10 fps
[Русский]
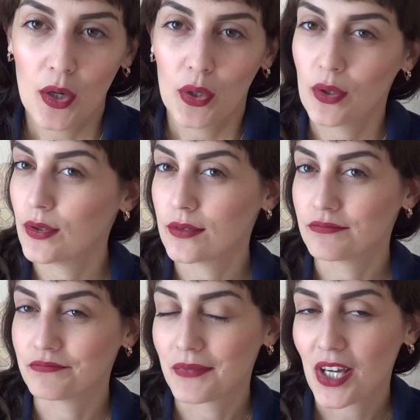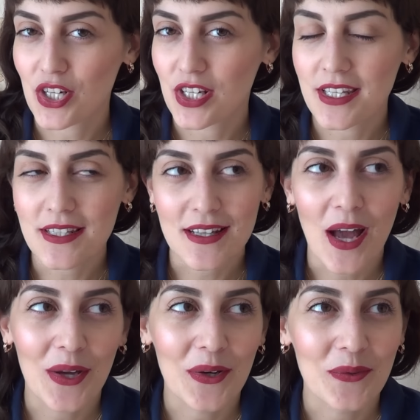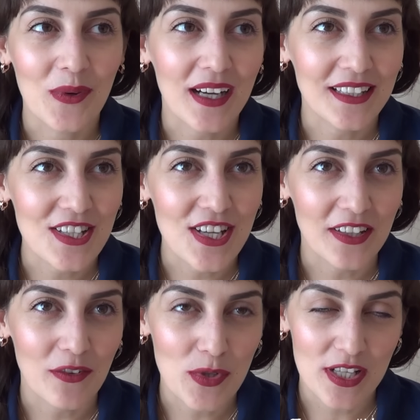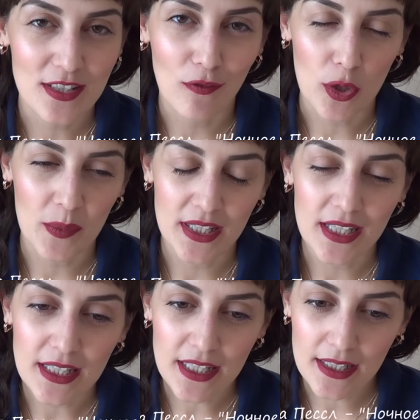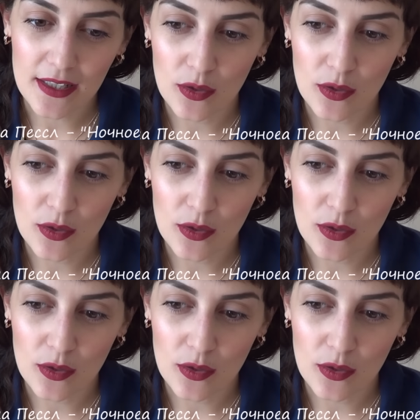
Даже не знаю, как начать вообще разговор об этой книге.